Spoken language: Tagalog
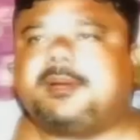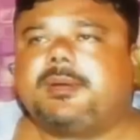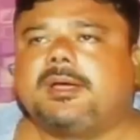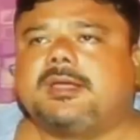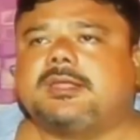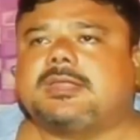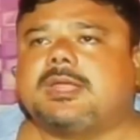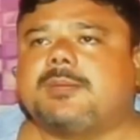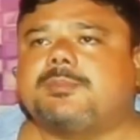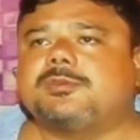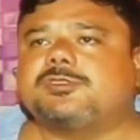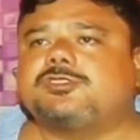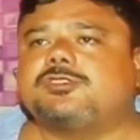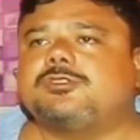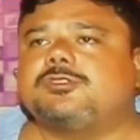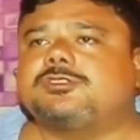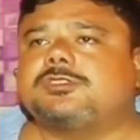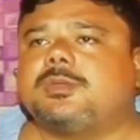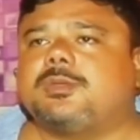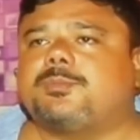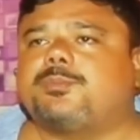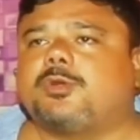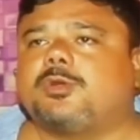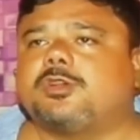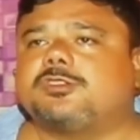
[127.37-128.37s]
Pagkatapos yung
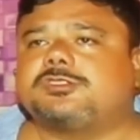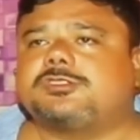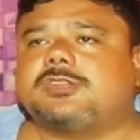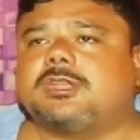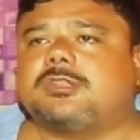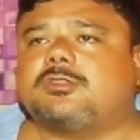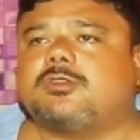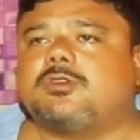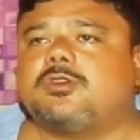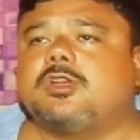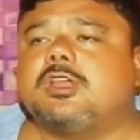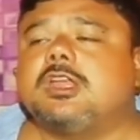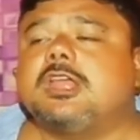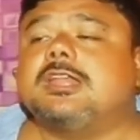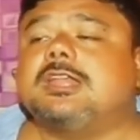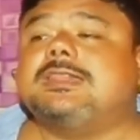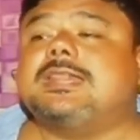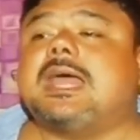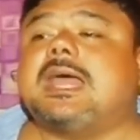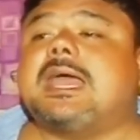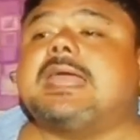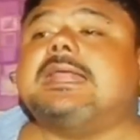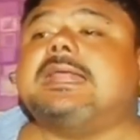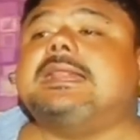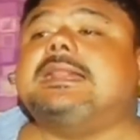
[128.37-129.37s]
sa prostate ko,
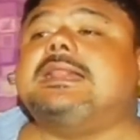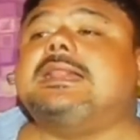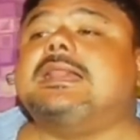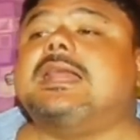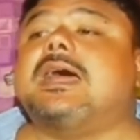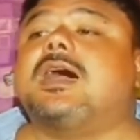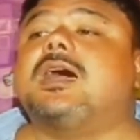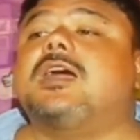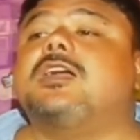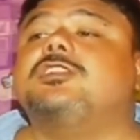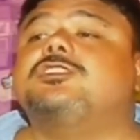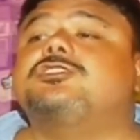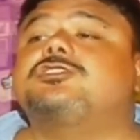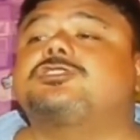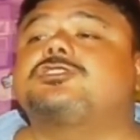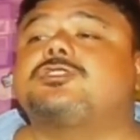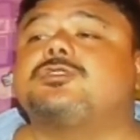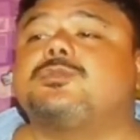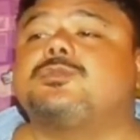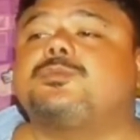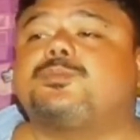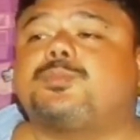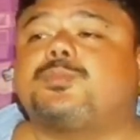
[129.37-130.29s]
na-enlarge yung